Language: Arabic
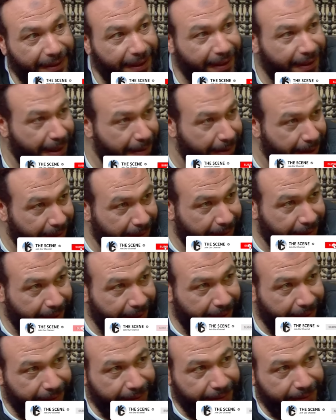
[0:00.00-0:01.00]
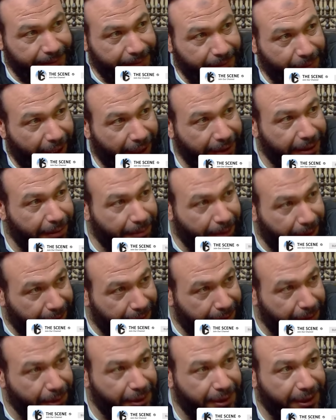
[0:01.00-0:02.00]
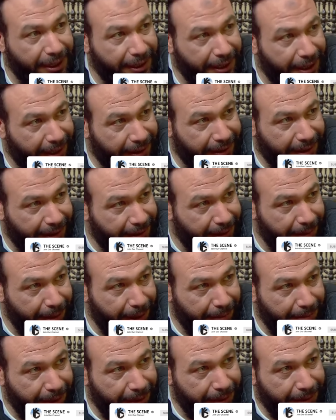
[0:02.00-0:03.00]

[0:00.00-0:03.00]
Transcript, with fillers: انت اتقبلت انا واحده مراتي والتانيه اختك تبقى